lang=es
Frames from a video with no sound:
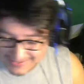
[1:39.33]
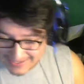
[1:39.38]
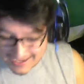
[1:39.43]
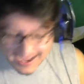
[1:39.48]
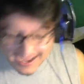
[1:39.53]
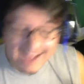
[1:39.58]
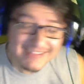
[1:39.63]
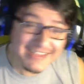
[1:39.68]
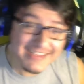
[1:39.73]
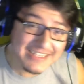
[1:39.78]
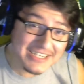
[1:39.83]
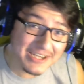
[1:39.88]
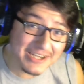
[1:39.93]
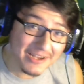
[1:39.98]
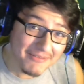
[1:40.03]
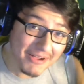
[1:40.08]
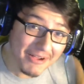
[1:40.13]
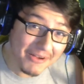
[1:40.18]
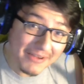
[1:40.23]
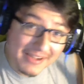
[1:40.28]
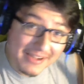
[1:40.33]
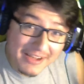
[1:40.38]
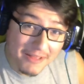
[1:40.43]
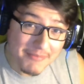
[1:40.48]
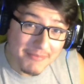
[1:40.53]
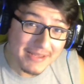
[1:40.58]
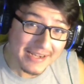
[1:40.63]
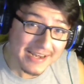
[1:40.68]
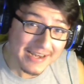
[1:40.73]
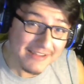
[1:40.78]
Así chicos, va a correr en riesgo
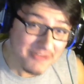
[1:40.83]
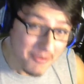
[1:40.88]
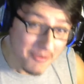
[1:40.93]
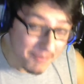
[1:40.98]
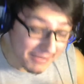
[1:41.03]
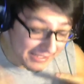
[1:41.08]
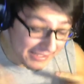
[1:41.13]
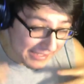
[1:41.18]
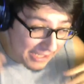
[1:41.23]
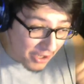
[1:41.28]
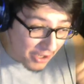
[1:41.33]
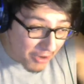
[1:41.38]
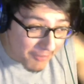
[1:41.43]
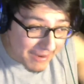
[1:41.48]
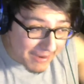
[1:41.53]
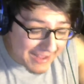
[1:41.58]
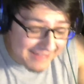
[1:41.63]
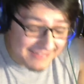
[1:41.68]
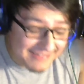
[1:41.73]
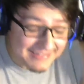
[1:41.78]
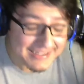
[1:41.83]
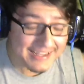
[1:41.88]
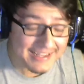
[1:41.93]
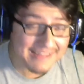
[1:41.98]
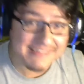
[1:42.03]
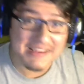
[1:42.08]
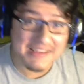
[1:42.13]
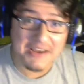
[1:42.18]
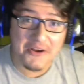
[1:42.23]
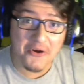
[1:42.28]
mi relación porque no vaya a ser de que
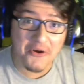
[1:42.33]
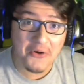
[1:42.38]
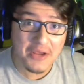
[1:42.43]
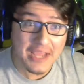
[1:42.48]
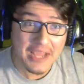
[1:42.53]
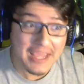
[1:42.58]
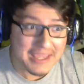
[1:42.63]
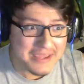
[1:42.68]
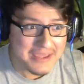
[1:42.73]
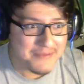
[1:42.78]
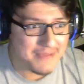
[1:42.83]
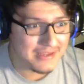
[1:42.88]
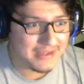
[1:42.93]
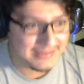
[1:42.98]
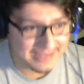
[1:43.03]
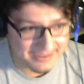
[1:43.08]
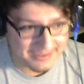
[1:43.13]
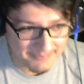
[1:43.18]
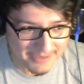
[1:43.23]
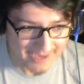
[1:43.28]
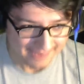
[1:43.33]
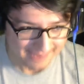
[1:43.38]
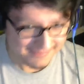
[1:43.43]
se enoje y me termine.